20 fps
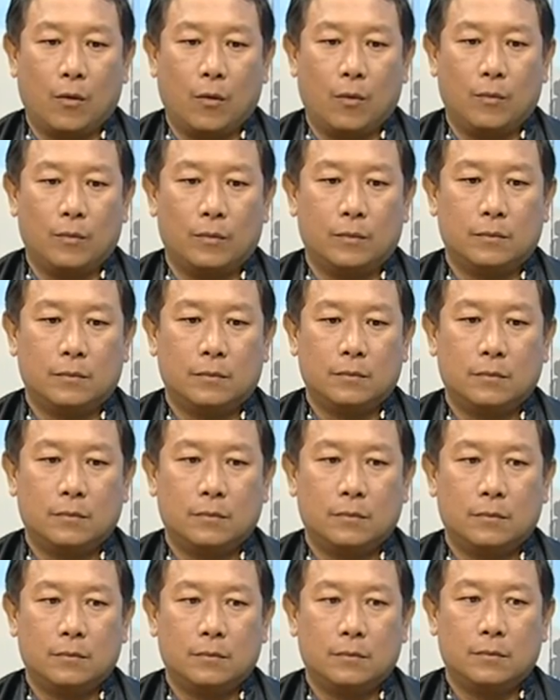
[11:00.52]
กลุ่ม
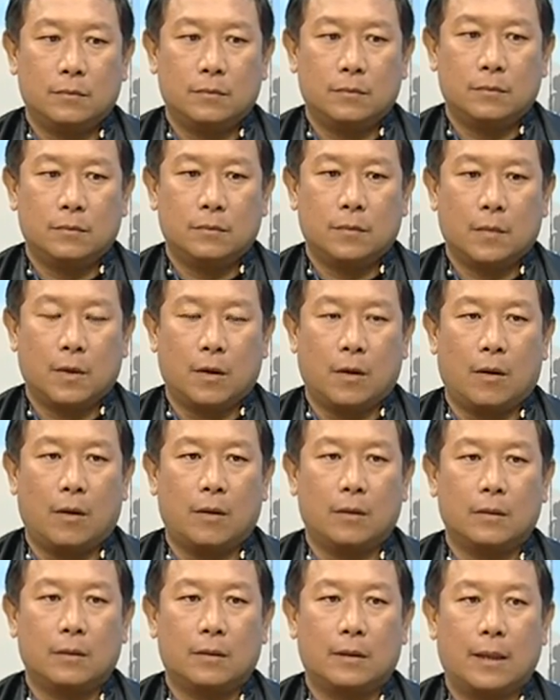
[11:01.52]
ข
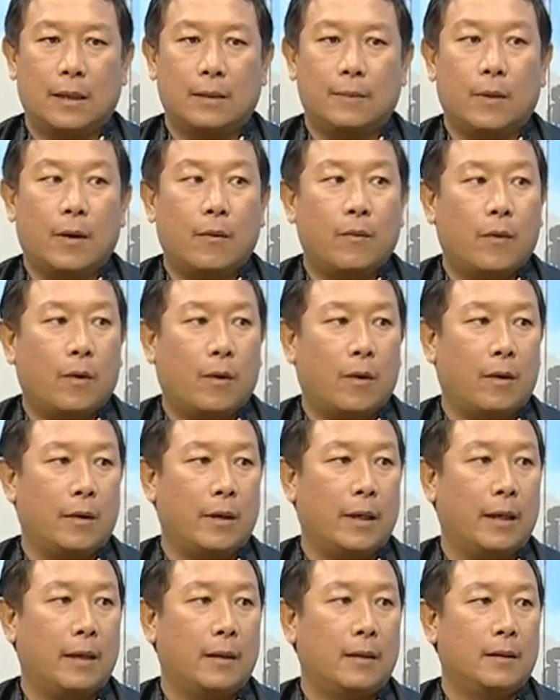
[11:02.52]
องท่านพว
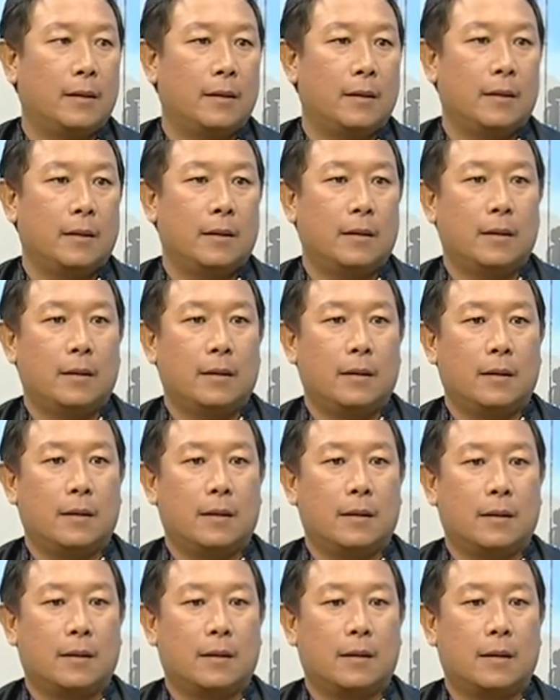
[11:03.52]
เนี่ย
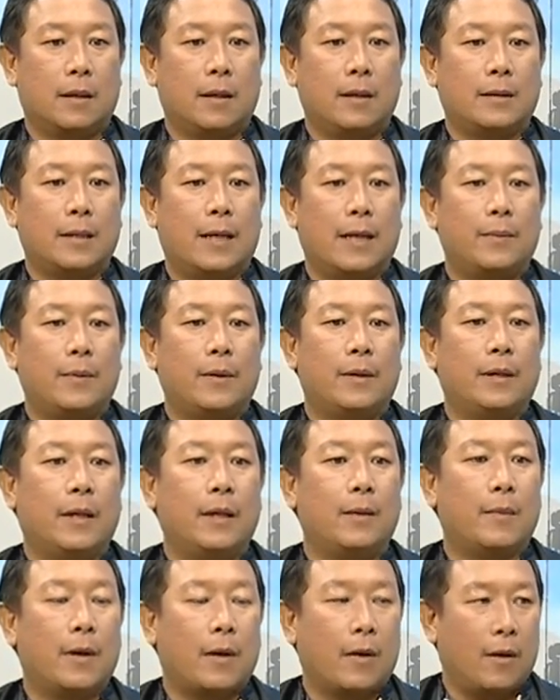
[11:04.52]
เคยใช้พื้น
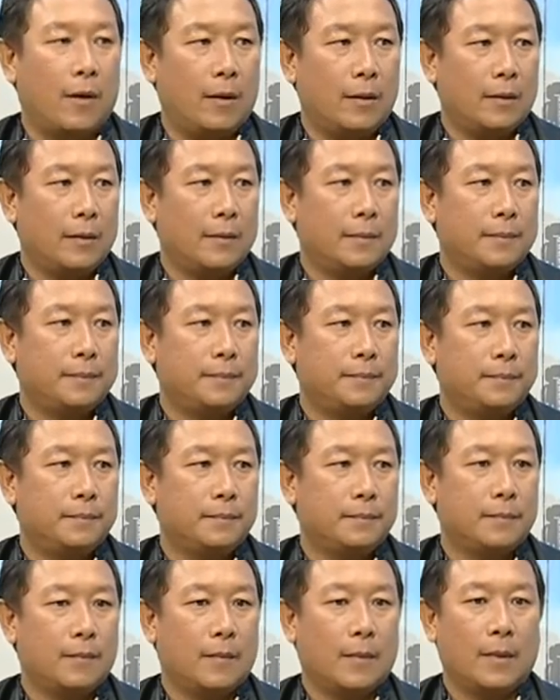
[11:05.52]
ที่มาก่อน
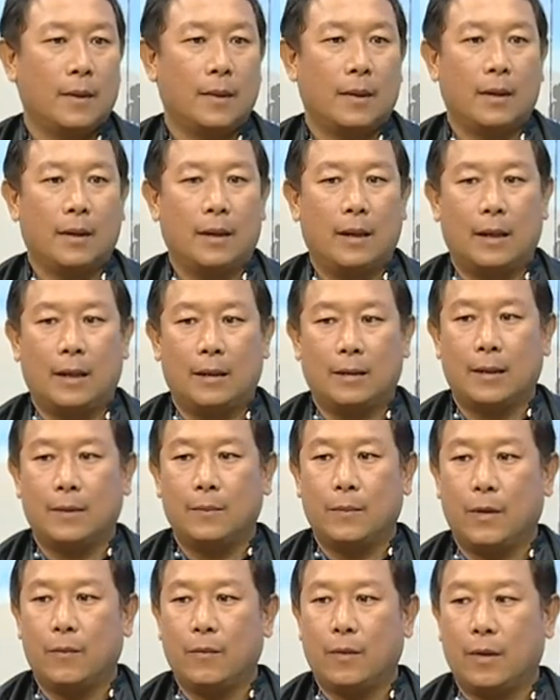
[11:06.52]

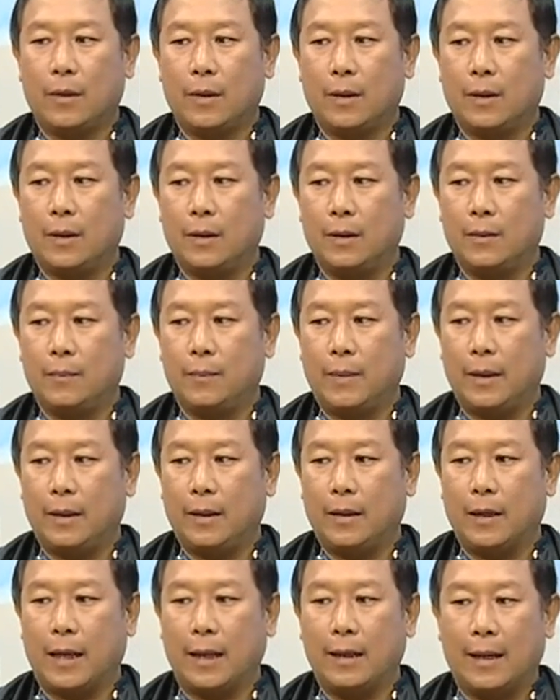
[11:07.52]
ท่านพวเนี่ยคือเป็
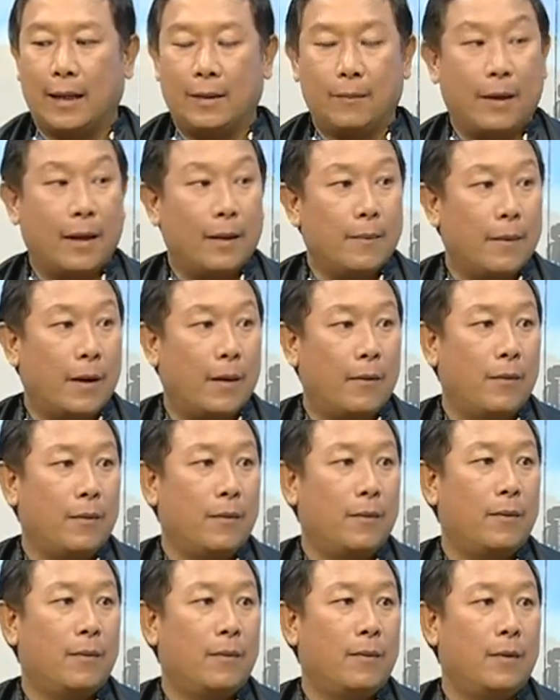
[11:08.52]
นนายด่านไม่ละเมา
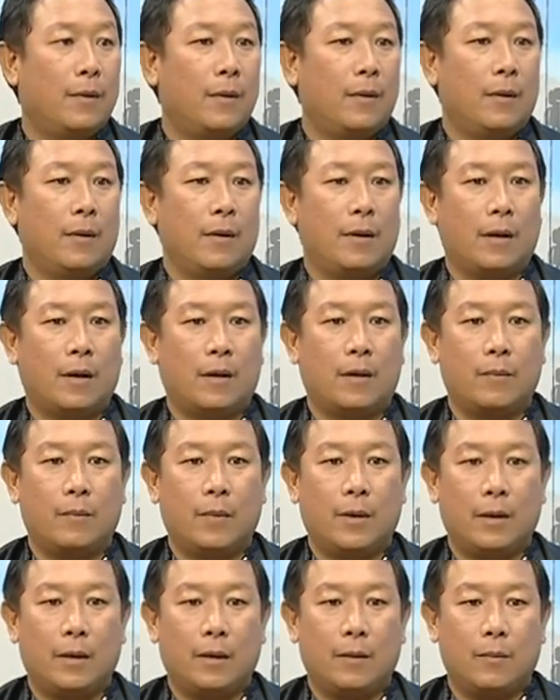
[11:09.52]
แล้วก็
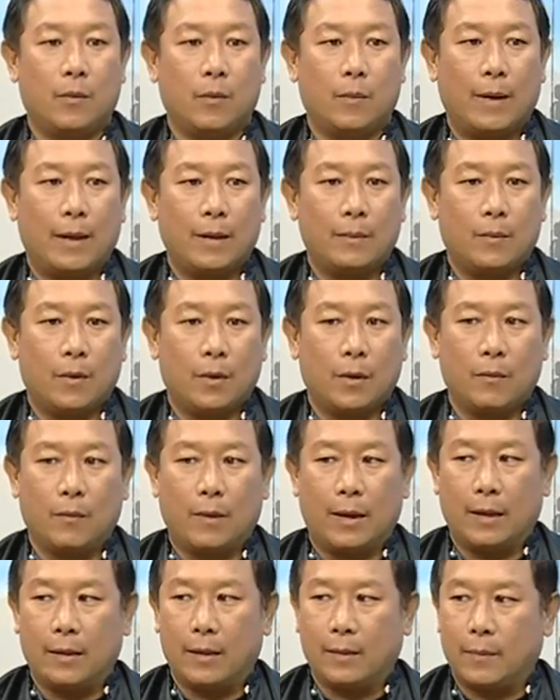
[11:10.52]
มีหมู่บ้านบริ
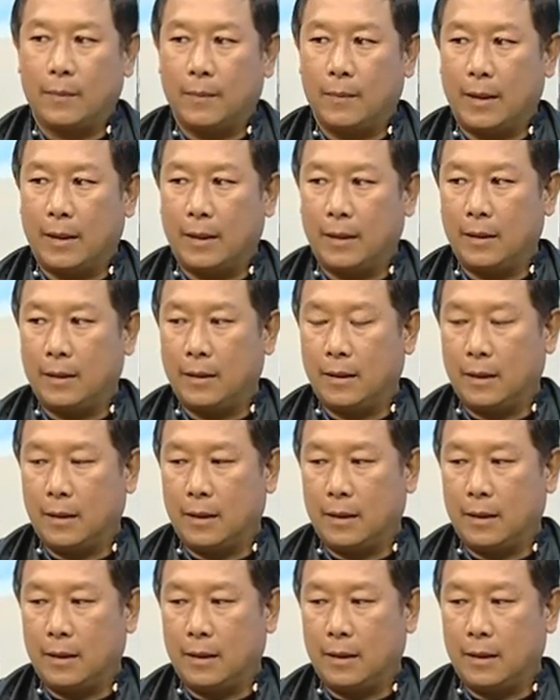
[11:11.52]
วารเนี่ยประมาณ